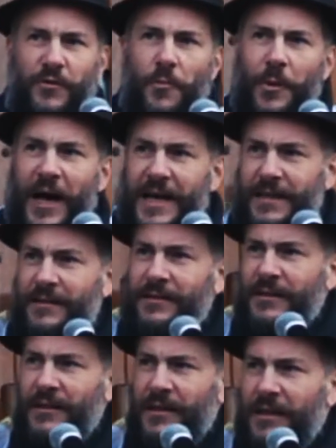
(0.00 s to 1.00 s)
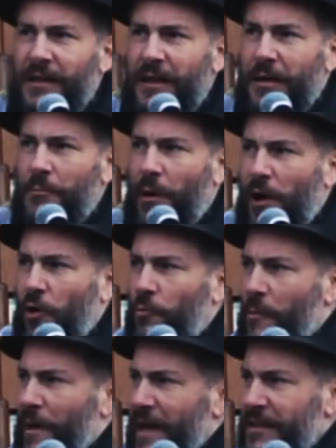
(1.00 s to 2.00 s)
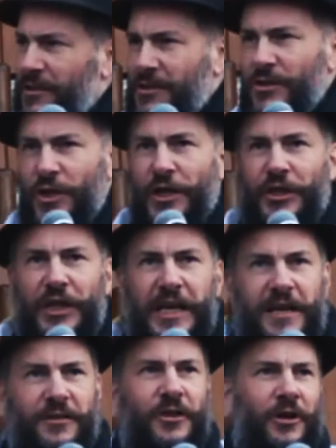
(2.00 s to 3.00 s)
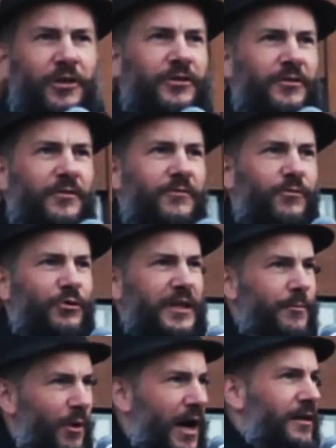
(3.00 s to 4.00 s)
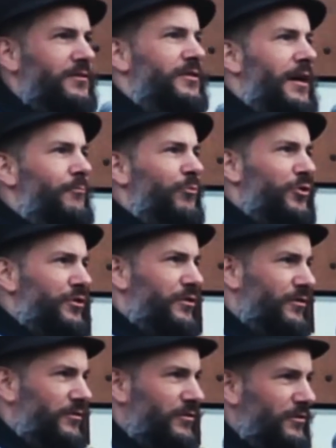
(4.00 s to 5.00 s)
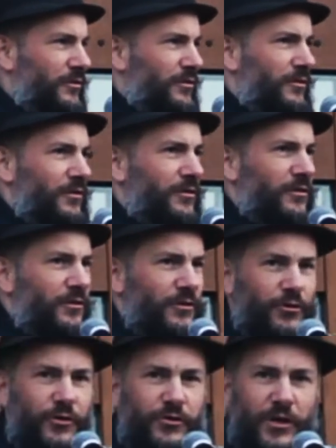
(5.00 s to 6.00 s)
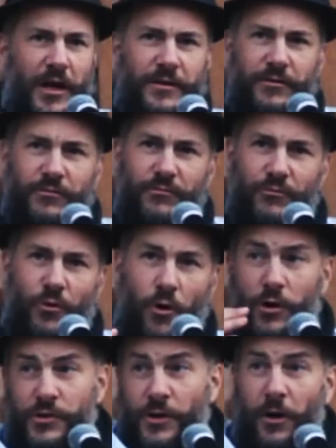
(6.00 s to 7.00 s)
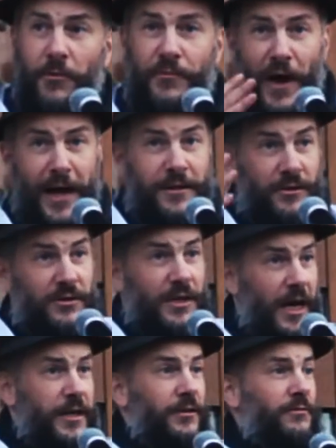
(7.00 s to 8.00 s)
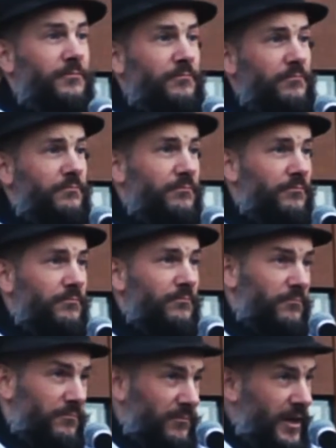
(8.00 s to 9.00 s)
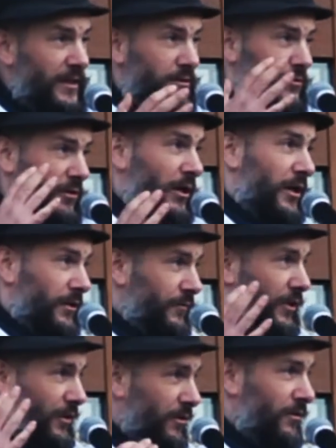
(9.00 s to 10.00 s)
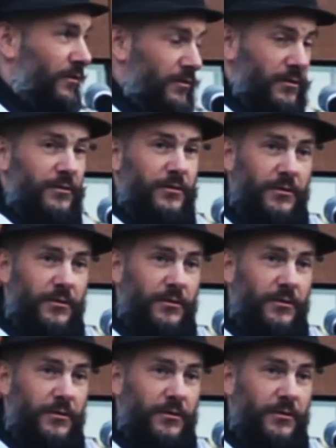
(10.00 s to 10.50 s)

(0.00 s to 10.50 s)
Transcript: zu verbreiten, braucht man meistens einen Gegner, vor dem man Angst haben muss. Das kann ein äußerer Feind sein. Jetzt gerade wieder, es ist